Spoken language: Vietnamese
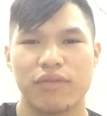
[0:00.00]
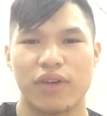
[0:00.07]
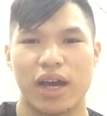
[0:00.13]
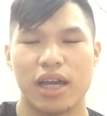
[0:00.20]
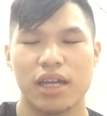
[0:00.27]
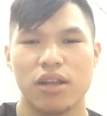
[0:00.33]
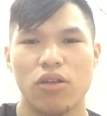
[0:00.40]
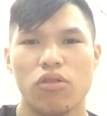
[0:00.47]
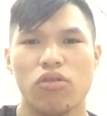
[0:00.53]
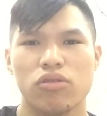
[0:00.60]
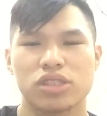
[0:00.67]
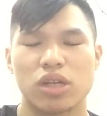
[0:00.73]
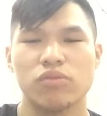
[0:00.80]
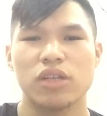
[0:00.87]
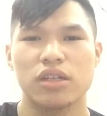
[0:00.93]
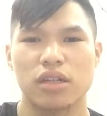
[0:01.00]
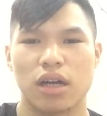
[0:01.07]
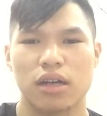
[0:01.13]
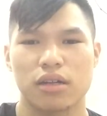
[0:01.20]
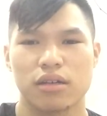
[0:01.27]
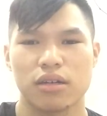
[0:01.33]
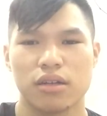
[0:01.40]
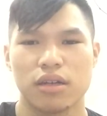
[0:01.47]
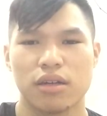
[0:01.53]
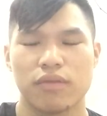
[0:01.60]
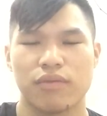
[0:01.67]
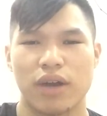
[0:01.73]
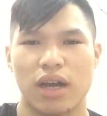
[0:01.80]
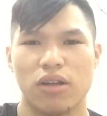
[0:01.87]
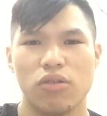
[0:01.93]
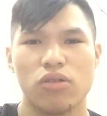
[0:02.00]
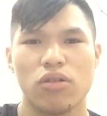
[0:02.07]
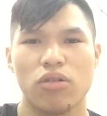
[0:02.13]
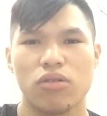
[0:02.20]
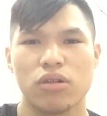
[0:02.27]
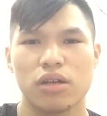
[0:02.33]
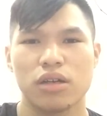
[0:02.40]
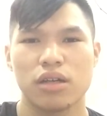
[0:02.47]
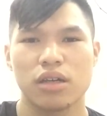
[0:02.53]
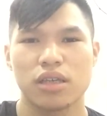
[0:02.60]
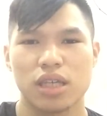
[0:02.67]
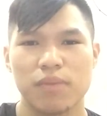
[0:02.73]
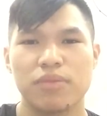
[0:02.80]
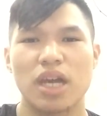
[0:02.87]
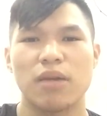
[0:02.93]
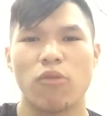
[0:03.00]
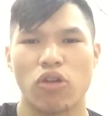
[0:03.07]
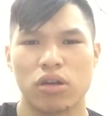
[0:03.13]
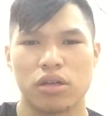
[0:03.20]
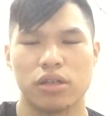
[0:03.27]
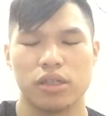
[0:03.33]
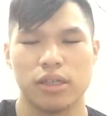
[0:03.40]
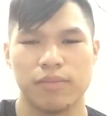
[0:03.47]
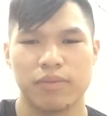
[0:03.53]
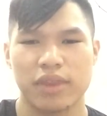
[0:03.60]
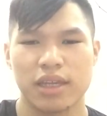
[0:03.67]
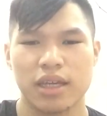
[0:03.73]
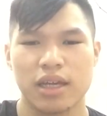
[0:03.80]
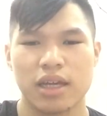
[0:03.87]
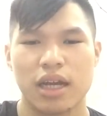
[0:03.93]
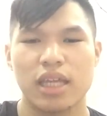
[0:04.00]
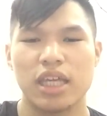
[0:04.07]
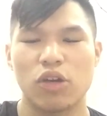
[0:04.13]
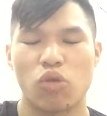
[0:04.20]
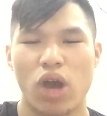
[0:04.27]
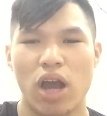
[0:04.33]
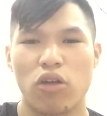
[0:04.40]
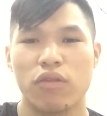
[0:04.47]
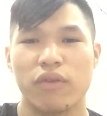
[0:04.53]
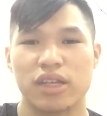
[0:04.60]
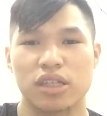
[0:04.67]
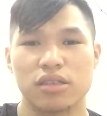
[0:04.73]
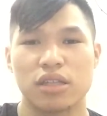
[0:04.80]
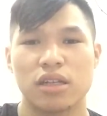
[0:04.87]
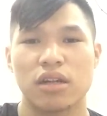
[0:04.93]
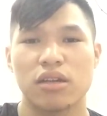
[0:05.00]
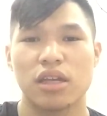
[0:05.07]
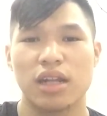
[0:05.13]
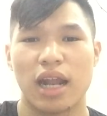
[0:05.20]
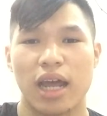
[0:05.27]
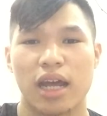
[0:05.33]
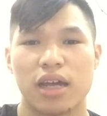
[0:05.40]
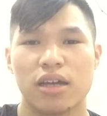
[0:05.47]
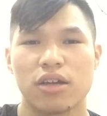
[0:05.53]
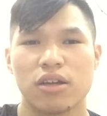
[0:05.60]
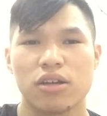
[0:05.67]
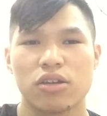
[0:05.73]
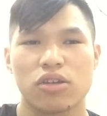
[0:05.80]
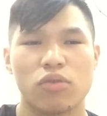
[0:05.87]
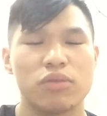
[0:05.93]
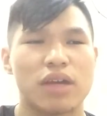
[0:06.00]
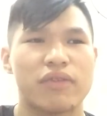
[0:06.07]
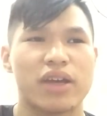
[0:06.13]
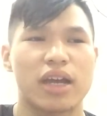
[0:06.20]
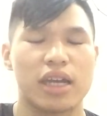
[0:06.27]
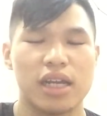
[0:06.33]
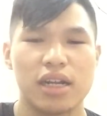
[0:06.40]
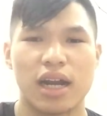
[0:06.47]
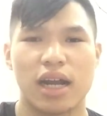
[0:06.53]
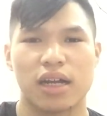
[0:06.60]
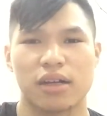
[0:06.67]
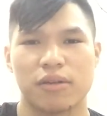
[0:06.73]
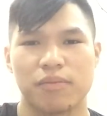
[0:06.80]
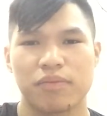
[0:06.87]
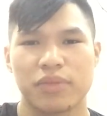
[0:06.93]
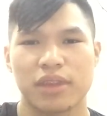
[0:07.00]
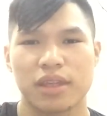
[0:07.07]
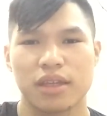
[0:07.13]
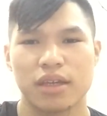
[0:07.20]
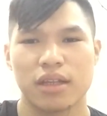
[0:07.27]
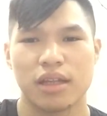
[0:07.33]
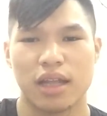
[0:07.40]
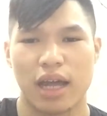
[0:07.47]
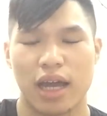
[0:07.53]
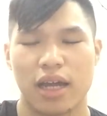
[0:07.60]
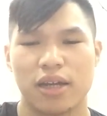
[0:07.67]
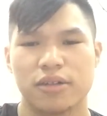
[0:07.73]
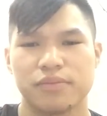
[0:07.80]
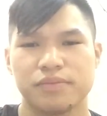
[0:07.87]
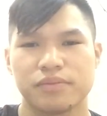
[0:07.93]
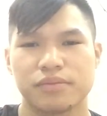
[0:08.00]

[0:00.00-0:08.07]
phải luôn luôn sống tích cực và luôn luôn giúp đỡ mọi người. Cái chìa khóa của việc tự tin đó chính là chúng ta phải nghĩ rằng là